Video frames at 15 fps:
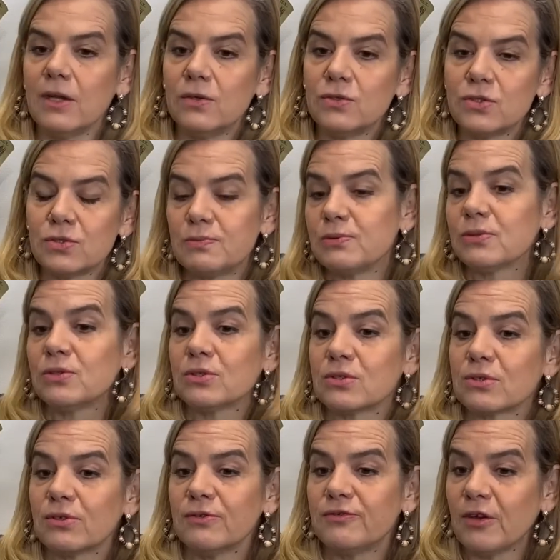pour notre
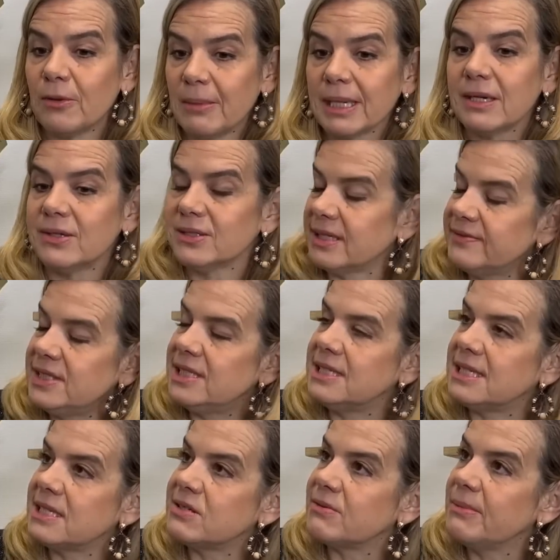format grand invité de cette
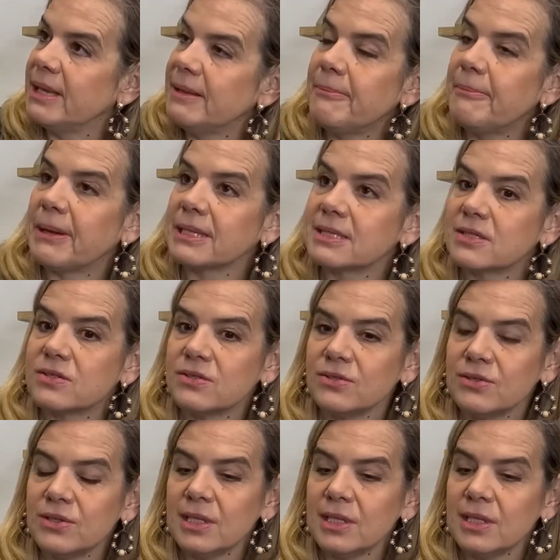semaine Parce que